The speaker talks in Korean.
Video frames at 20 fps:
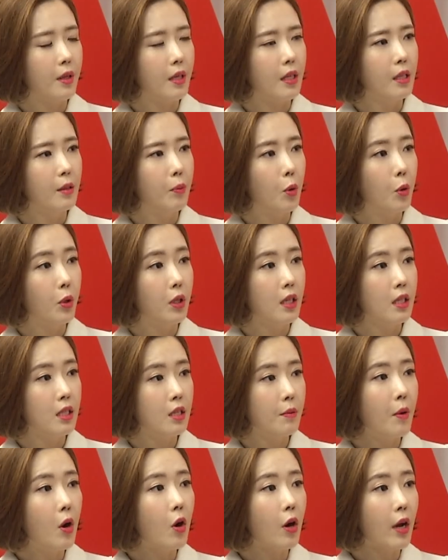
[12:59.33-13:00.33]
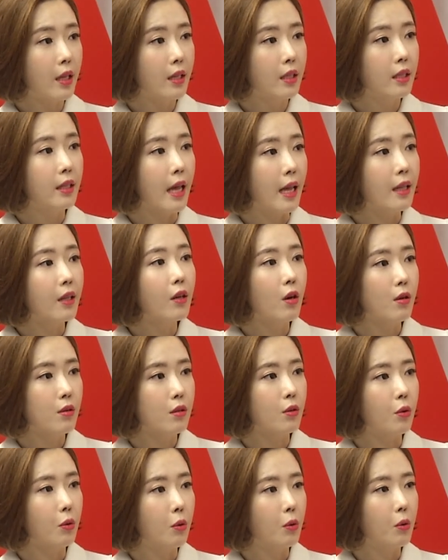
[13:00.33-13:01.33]
일본이 10억 엔을 낸
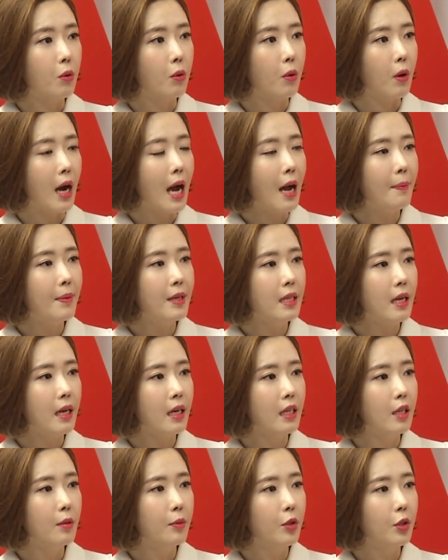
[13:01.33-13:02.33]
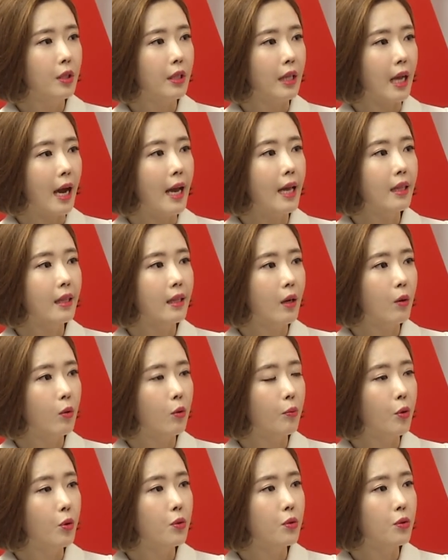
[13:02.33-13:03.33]
것으로 합의상 의무를 다했다고
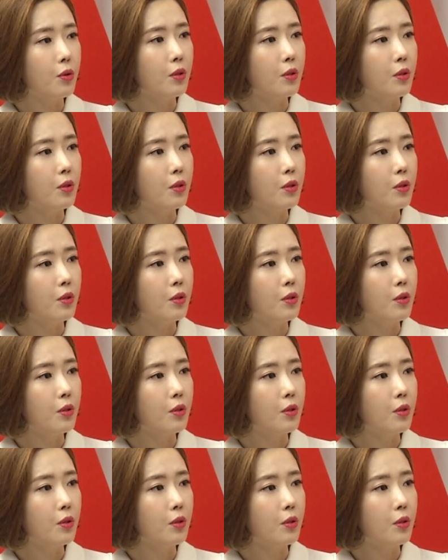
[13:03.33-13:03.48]
볼 수